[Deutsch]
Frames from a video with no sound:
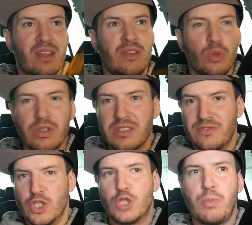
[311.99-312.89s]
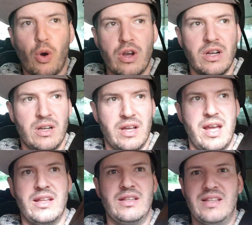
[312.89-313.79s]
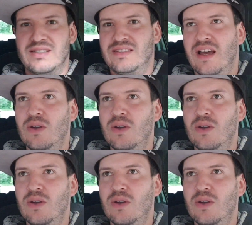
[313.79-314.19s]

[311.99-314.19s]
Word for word: Younes versprochen, äh, dass da